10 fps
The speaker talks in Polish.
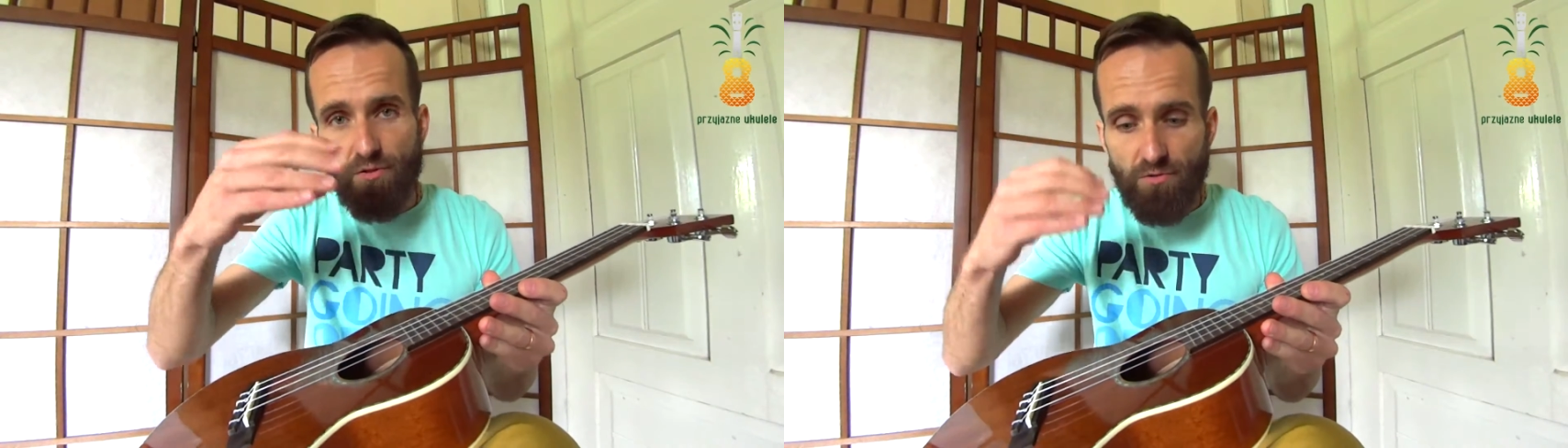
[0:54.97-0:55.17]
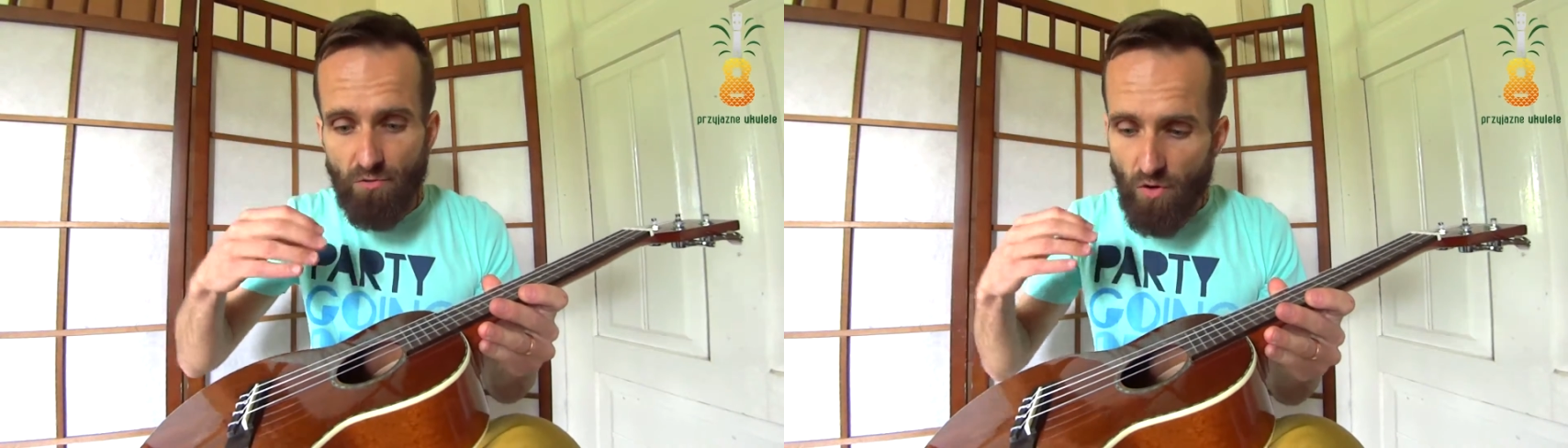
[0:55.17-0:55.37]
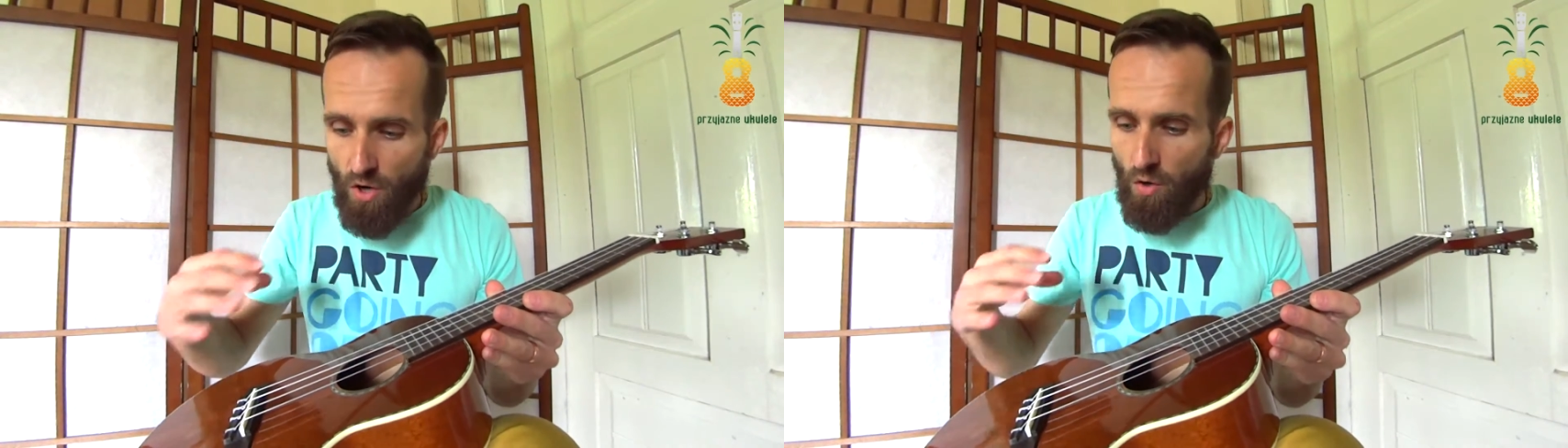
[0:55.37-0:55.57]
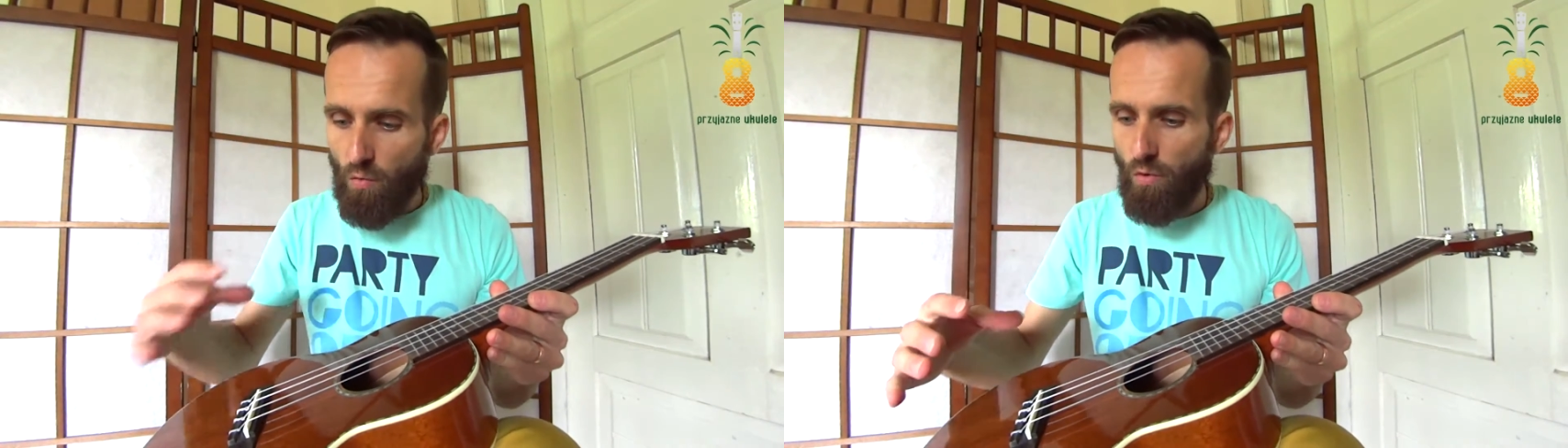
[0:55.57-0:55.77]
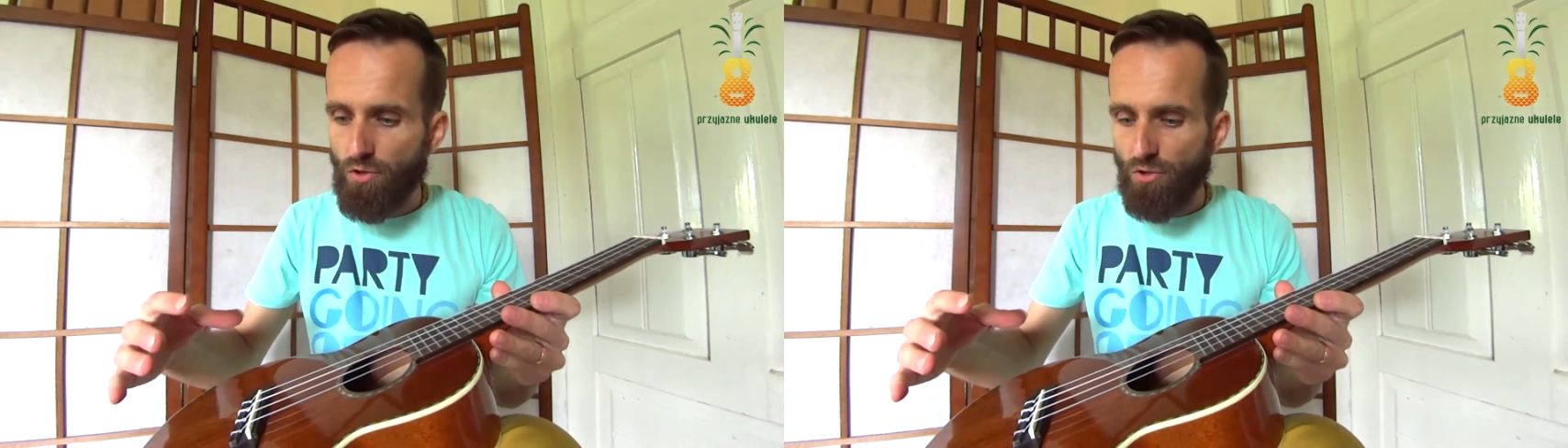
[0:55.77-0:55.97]
są
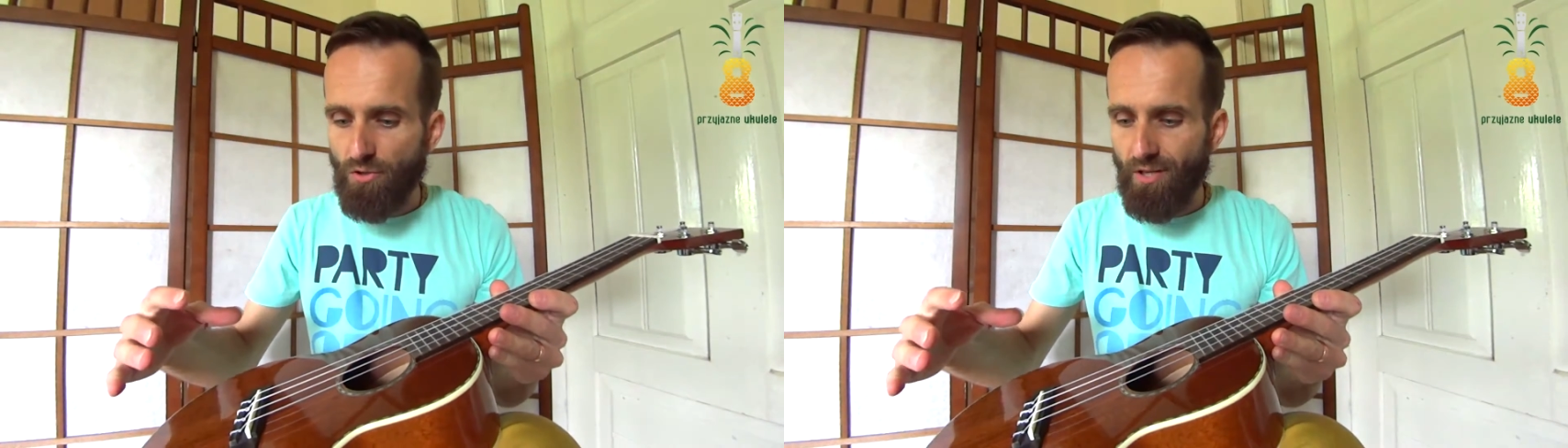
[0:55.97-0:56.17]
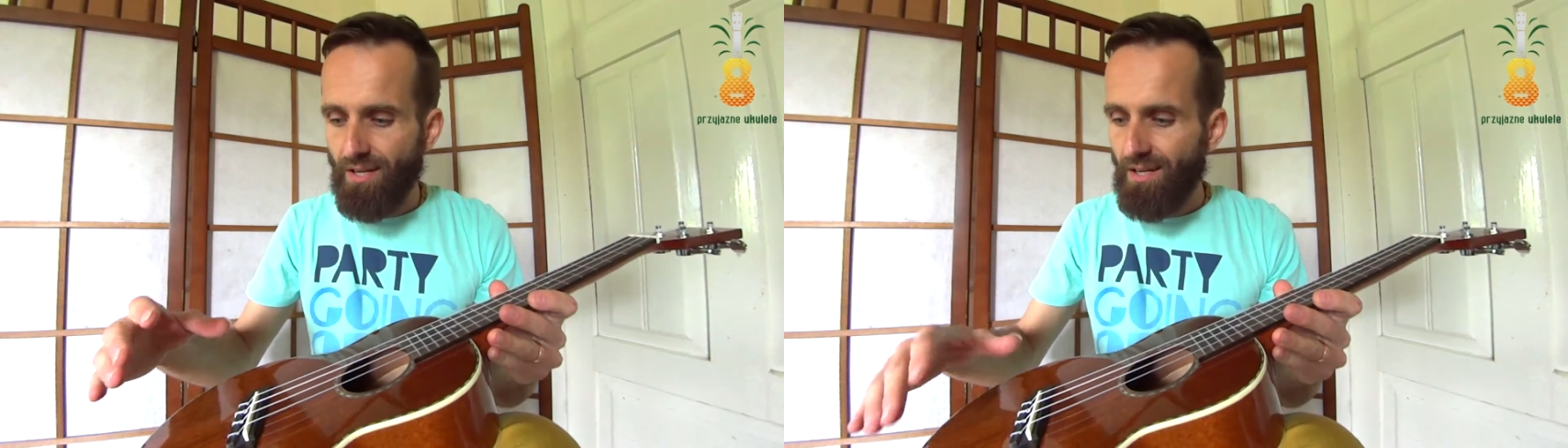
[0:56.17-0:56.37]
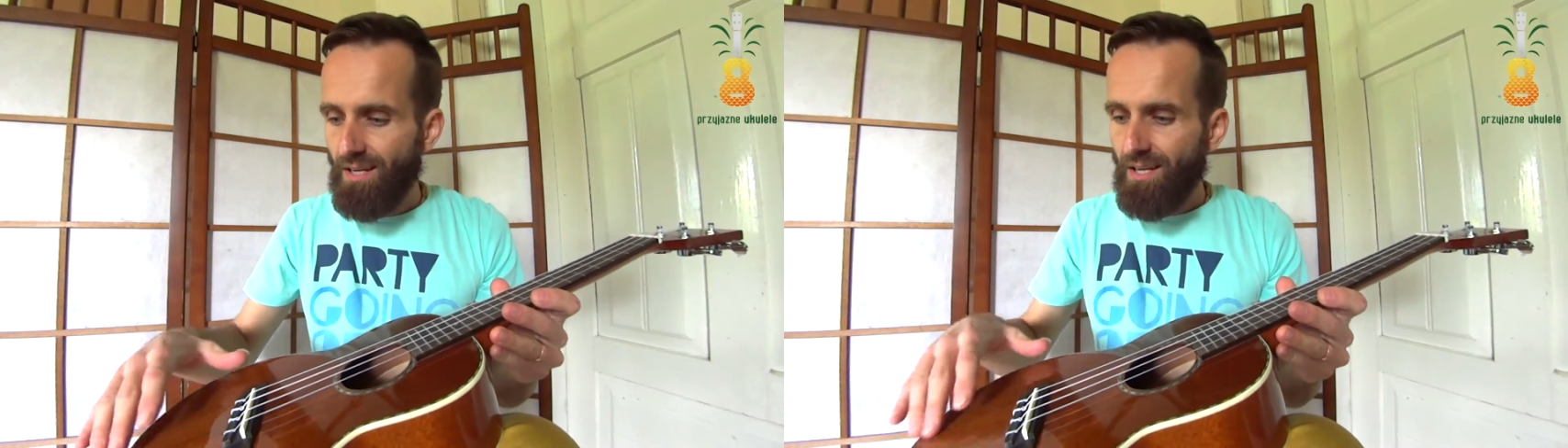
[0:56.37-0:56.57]
ułożone,